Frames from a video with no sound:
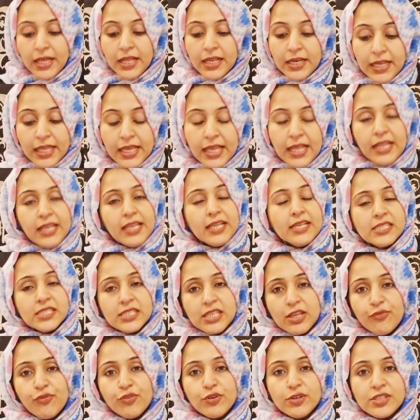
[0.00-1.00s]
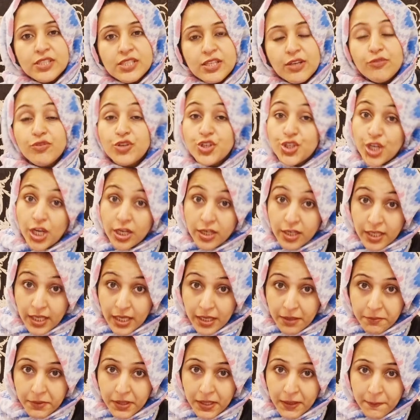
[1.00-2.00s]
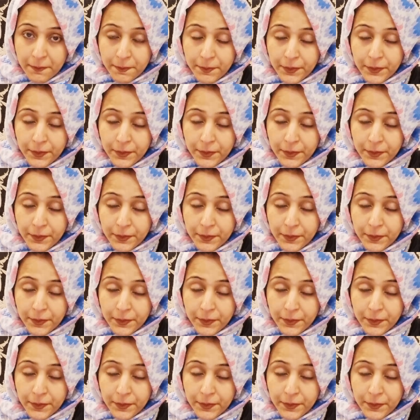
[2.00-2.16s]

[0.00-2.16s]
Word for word: लेकिन ये सिर्फ और सिर्फ शक है अभी